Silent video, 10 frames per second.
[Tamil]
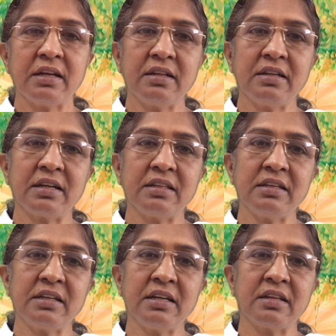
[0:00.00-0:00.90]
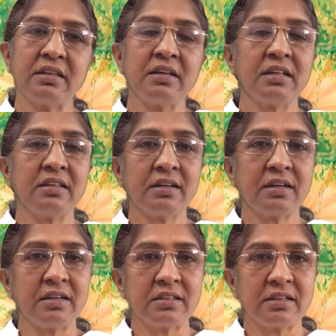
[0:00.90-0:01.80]
இது நடந்துகிட்டே இருந்தால் எந்த
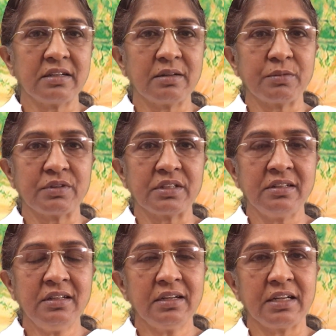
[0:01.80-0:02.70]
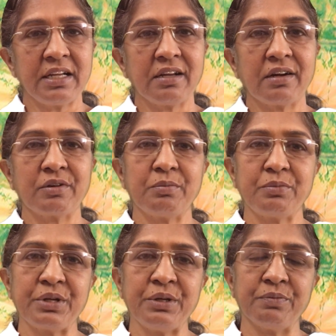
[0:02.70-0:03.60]
காலத்துக்கு நம்ம வந்து க்ளீன் ஆக
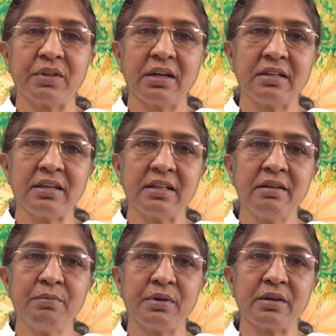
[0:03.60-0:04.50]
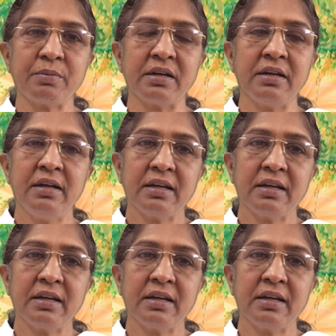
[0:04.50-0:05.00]
முடியும் அதனால தான் பாபா